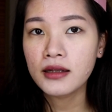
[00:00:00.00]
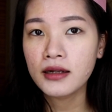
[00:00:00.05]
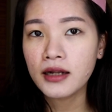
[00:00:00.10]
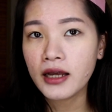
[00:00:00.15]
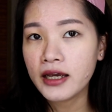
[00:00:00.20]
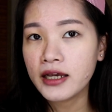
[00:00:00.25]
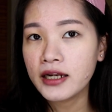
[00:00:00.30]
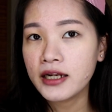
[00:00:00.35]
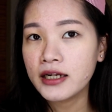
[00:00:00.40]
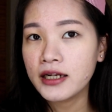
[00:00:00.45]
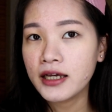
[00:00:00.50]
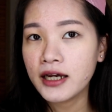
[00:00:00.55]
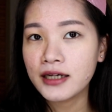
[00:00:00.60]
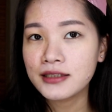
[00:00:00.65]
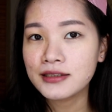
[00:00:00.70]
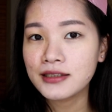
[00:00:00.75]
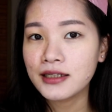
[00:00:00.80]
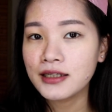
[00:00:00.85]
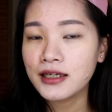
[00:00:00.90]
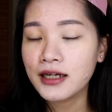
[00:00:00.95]
Nah ini dia
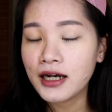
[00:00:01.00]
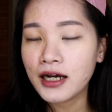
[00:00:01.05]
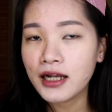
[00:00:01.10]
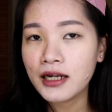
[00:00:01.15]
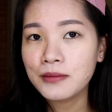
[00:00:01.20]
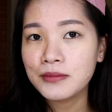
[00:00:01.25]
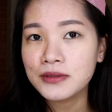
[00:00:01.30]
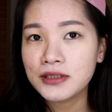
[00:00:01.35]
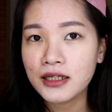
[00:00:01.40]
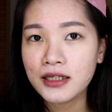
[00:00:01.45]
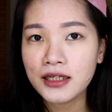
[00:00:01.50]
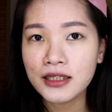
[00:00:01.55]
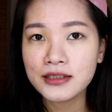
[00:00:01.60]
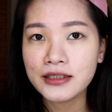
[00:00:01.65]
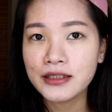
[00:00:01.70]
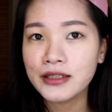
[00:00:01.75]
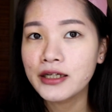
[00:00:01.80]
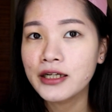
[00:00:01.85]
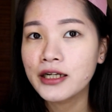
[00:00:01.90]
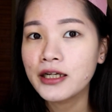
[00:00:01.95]
hasilnya kalian bisa lihat
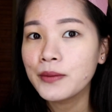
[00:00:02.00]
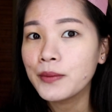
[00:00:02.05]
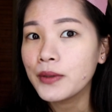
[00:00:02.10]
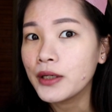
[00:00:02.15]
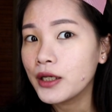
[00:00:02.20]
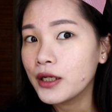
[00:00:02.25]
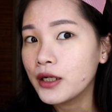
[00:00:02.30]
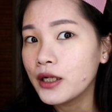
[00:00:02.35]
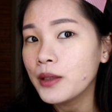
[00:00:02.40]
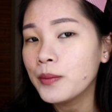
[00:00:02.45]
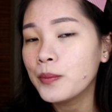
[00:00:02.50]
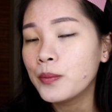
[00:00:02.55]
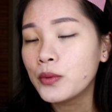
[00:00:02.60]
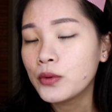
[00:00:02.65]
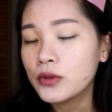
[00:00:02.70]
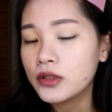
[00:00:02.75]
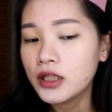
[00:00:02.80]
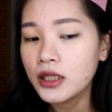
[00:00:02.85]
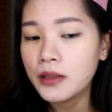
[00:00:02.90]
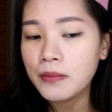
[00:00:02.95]
sendiri ini
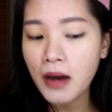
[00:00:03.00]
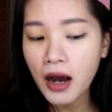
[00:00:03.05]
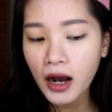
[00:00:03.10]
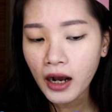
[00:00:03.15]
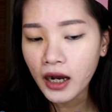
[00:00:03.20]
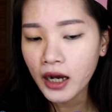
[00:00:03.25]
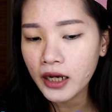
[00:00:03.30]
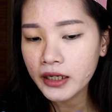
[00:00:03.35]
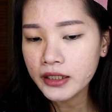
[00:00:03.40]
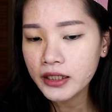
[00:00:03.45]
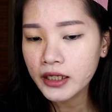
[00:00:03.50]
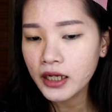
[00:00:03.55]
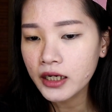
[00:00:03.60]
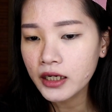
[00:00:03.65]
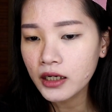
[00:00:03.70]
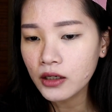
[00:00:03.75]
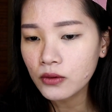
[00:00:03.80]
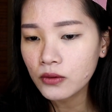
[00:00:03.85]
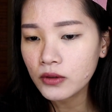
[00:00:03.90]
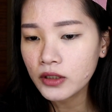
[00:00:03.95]
putih banget dan
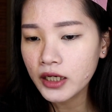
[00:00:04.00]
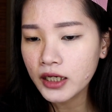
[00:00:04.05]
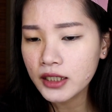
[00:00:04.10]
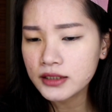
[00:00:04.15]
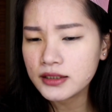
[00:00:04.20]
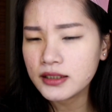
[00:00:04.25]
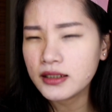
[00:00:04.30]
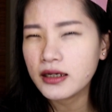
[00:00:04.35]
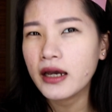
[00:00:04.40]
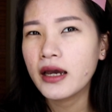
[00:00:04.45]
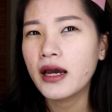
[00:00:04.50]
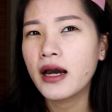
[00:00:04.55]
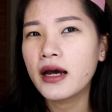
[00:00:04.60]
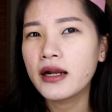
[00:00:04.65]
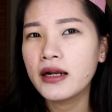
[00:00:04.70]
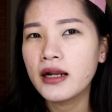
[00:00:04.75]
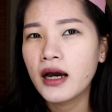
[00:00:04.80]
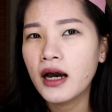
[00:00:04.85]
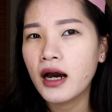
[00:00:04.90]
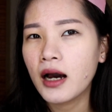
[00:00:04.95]
aku lihat sih
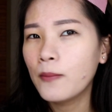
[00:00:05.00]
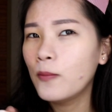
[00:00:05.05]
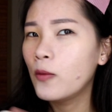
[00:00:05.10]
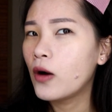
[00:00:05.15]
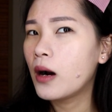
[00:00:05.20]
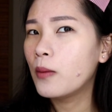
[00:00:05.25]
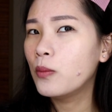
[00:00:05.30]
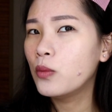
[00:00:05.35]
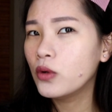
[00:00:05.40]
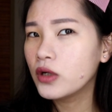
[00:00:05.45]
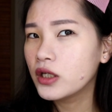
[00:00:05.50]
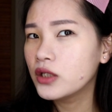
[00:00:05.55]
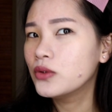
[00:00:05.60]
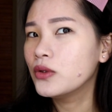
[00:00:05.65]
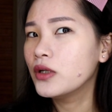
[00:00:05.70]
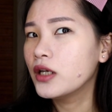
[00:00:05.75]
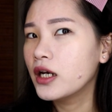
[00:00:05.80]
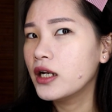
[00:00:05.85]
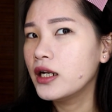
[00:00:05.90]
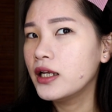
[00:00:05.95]
kayak ada abu-abu gitu
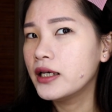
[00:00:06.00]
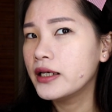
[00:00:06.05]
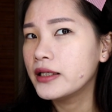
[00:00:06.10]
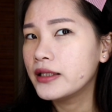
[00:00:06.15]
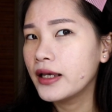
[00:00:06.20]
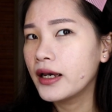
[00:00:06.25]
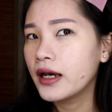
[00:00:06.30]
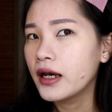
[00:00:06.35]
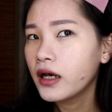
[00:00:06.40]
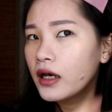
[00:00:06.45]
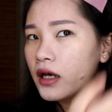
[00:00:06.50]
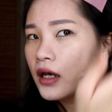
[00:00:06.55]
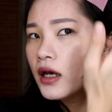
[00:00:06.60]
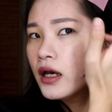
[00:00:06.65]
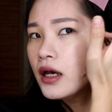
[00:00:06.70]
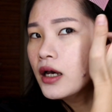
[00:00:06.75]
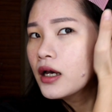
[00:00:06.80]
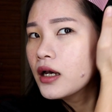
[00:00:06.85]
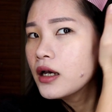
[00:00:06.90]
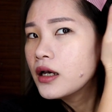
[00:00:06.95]
ya dikit ya
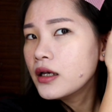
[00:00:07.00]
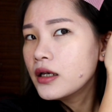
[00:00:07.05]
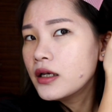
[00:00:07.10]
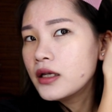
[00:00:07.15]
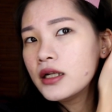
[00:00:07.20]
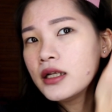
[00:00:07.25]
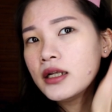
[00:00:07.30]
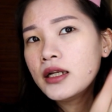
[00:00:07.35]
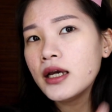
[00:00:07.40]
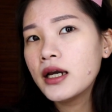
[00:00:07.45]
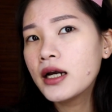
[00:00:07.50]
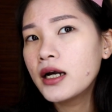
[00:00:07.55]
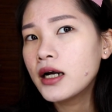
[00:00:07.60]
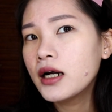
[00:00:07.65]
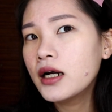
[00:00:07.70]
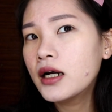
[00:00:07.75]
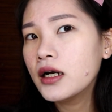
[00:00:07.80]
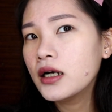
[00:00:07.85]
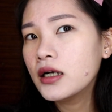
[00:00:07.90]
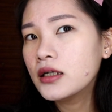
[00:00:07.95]
ini
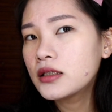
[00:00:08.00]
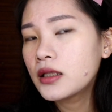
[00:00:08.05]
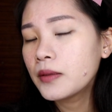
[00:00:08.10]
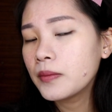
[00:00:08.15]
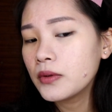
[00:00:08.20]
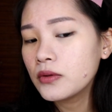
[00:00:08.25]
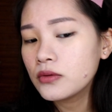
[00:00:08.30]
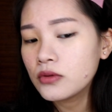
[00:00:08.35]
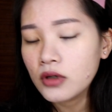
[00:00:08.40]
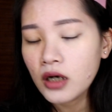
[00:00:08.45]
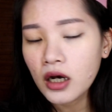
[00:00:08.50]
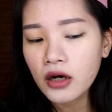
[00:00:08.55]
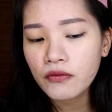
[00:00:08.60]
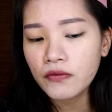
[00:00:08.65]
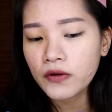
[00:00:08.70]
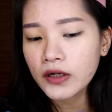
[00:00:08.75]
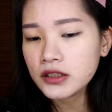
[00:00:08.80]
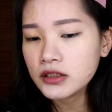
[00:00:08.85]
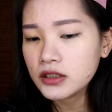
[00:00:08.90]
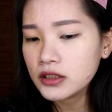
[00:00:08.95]
dia tapi untuk
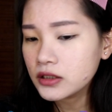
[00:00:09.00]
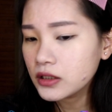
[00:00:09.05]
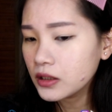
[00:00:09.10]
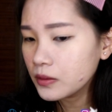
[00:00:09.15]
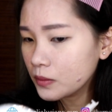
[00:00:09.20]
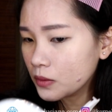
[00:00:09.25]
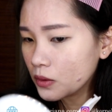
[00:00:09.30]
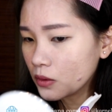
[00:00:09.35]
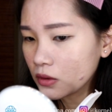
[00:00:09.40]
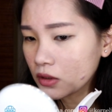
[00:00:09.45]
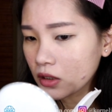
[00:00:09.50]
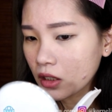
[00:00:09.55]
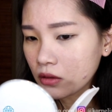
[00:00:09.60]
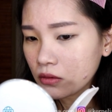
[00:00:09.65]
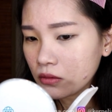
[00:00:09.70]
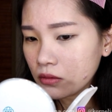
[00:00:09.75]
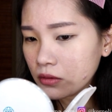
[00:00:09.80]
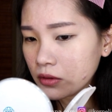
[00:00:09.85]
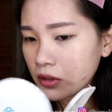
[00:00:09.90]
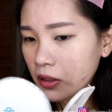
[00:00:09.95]
nya sih menurut
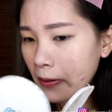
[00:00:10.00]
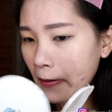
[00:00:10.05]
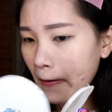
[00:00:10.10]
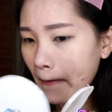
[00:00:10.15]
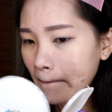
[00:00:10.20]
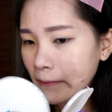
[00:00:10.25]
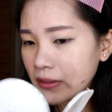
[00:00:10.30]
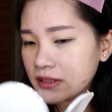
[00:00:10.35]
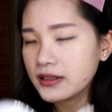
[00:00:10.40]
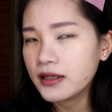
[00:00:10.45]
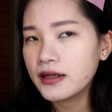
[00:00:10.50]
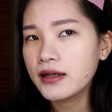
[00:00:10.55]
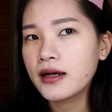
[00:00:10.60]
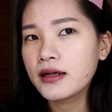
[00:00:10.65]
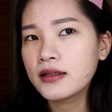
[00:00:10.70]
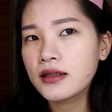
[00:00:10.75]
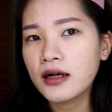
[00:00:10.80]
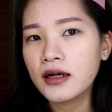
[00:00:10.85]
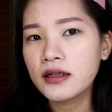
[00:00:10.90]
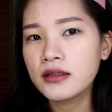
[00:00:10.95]
aku ya bisa
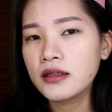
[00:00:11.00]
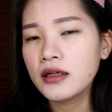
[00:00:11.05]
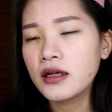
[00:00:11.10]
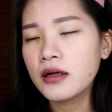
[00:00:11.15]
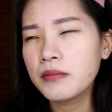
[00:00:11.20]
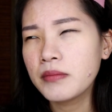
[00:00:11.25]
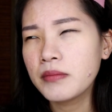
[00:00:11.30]
dikatakan dia